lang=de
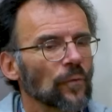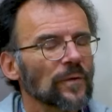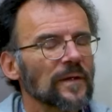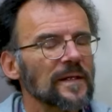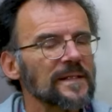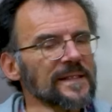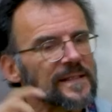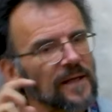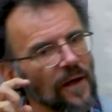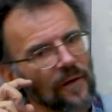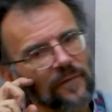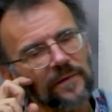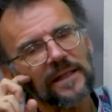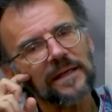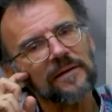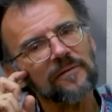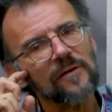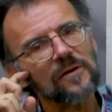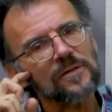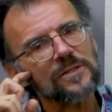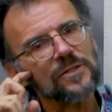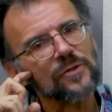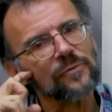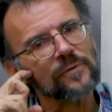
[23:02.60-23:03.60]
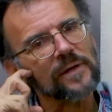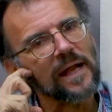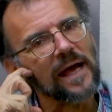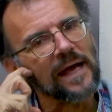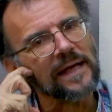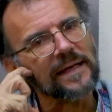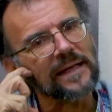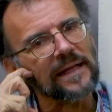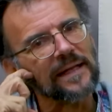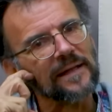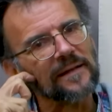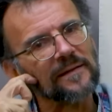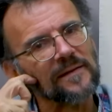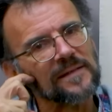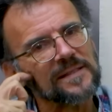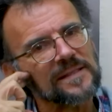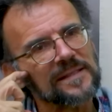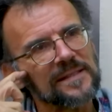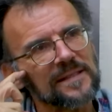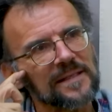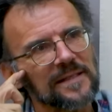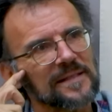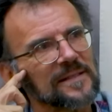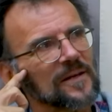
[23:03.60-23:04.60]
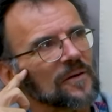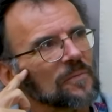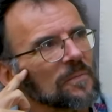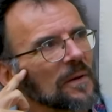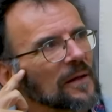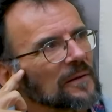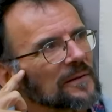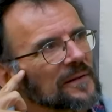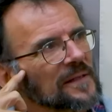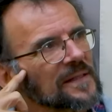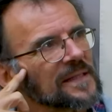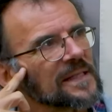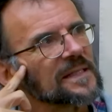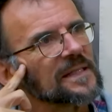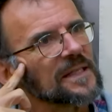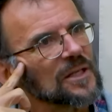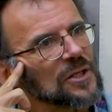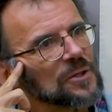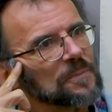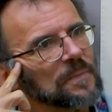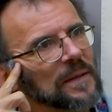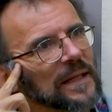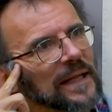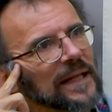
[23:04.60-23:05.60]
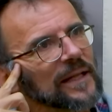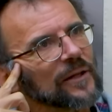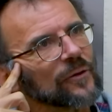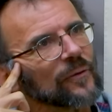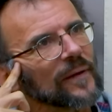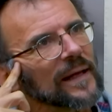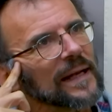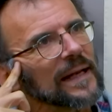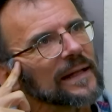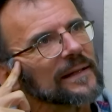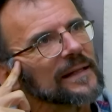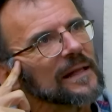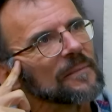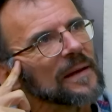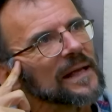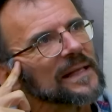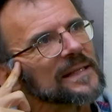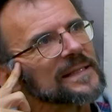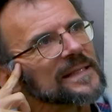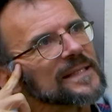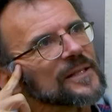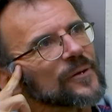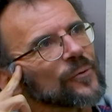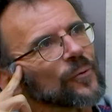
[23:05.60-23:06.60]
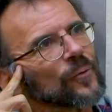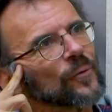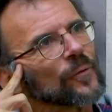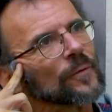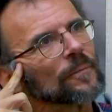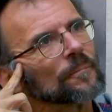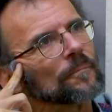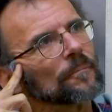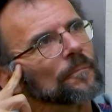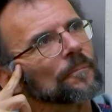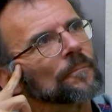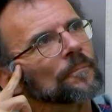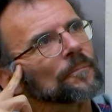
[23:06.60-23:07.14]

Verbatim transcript: Und das andere war schon eine, das, ich sag mal, das ist die spirituelle Dimension,